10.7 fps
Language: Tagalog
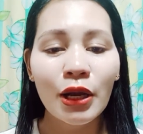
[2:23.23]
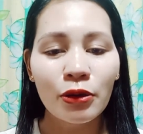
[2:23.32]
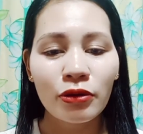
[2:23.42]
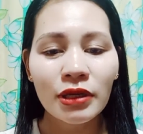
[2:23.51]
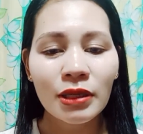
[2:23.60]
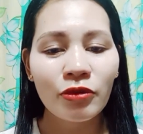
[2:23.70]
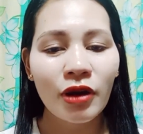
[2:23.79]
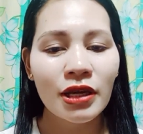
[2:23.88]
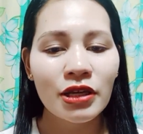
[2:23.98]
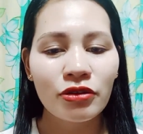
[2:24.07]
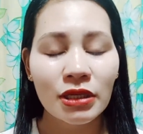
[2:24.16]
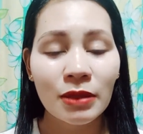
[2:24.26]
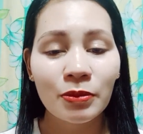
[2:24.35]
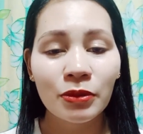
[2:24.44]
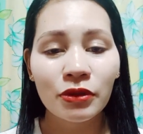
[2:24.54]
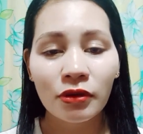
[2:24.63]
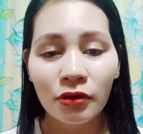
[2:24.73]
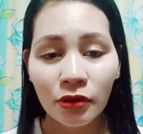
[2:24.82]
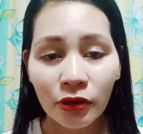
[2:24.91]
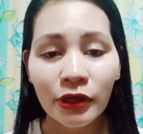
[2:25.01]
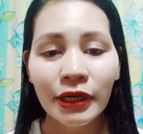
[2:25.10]
Kunin mo ang inyong cellphone
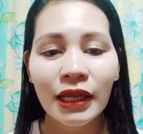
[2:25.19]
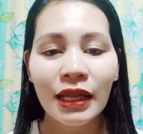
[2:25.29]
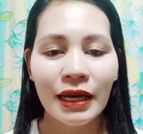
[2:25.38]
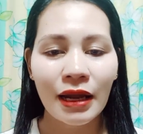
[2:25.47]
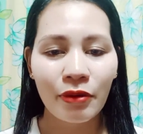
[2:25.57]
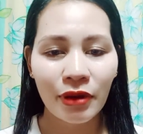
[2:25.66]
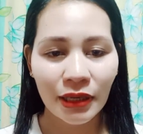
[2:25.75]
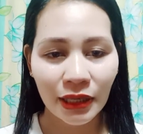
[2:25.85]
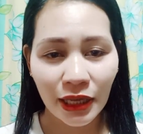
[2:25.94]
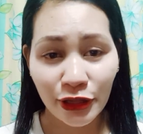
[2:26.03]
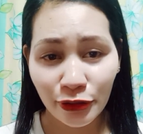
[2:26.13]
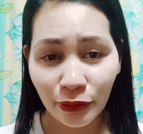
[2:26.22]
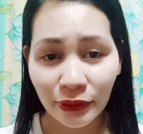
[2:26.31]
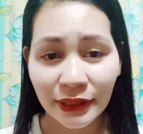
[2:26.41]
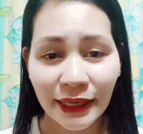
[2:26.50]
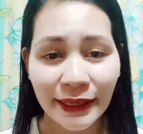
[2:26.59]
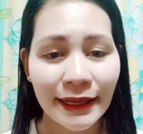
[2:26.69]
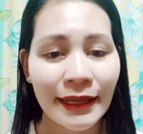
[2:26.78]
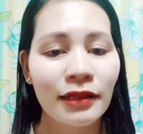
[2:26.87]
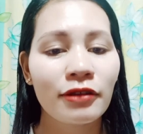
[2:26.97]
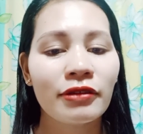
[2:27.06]
or larawan ng inyong
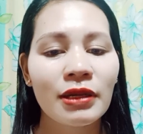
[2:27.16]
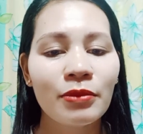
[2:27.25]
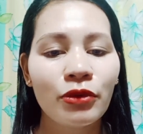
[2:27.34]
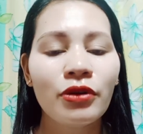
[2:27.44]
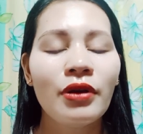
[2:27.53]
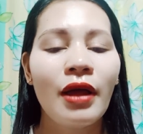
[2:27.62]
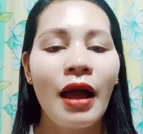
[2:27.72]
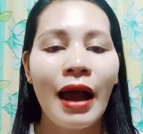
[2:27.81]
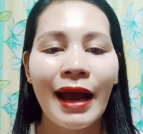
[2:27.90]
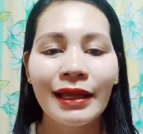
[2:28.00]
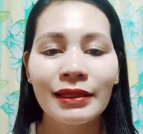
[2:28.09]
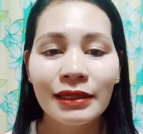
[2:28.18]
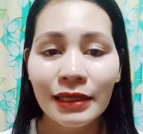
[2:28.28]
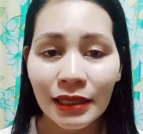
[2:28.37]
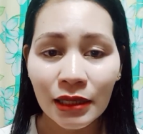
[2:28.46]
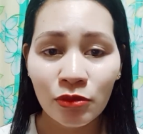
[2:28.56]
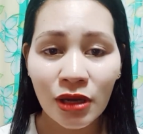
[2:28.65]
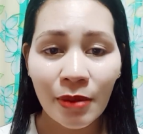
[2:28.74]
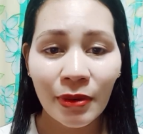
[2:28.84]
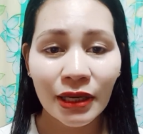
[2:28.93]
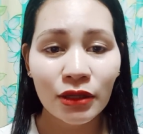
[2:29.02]
target. Kunin mo at titigan mo
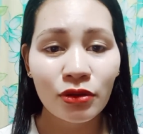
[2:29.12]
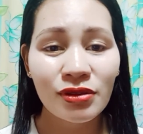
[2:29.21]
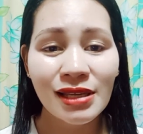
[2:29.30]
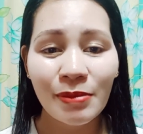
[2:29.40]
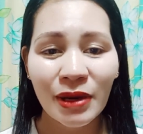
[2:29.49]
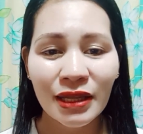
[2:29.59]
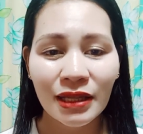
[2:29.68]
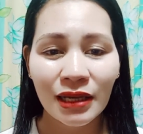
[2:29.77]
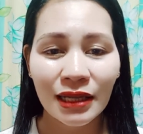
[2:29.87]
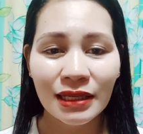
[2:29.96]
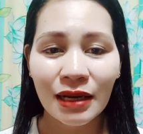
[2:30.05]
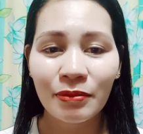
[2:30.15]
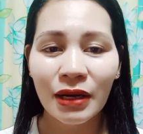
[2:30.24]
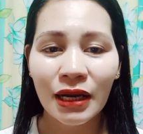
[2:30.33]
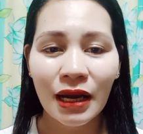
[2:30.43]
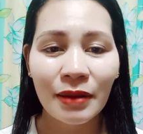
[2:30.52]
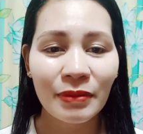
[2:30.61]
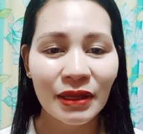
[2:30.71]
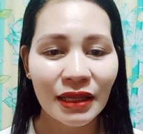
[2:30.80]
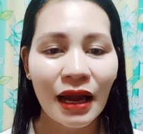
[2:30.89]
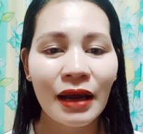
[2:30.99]
lamang ito sa kanyang mga
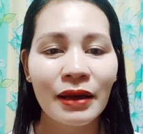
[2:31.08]
mata.